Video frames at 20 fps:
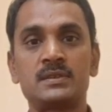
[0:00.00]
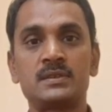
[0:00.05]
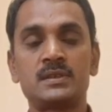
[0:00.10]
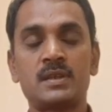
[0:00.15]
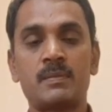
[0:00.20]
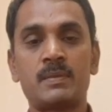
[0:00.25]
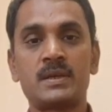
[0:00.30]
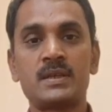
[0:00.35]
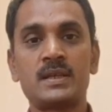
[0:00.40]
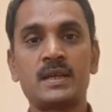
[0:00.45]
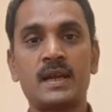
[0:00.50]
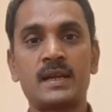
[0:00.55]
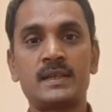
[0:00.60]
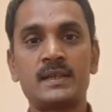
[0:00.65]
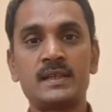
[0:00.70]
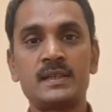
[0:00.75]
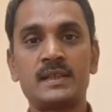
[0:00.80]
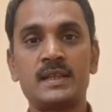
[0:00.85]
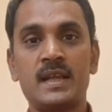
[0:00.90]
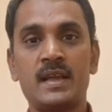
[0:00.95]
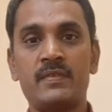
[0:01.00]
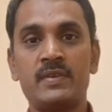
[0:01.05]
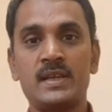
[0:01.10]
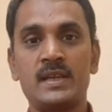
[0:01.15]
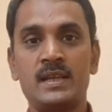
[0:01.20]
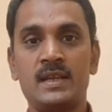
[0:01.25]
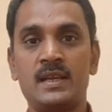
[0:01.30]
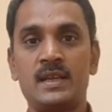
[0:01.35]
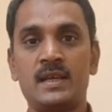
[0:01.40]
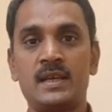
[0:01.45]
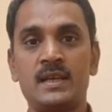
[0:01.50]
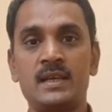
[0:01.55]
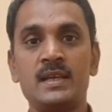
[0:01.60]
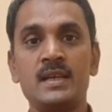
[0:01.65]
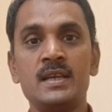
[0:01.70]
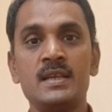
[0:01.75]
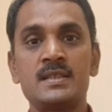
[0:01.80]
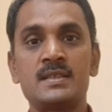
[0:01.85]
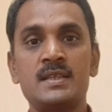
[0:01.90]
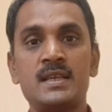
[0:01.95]
நமக்கு கட்ட தேவையில்லை
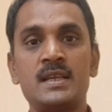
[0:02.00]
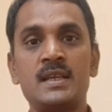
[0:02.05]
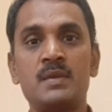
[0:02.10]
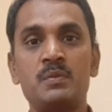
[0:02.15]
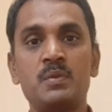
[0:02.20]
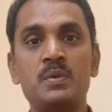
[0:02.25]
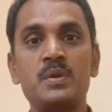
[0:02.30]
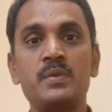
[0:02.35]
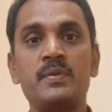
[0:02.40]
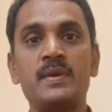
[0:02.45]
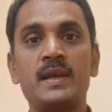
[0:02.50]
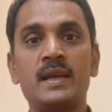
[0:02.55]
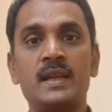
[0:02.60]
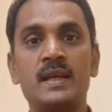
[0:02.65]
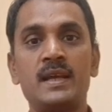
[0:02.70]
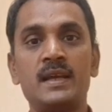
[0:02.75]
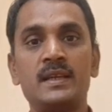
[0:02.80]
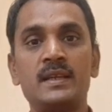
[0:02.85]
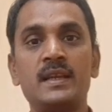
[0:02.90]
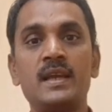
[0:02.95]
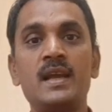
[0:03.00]
சரி ஒருவேளை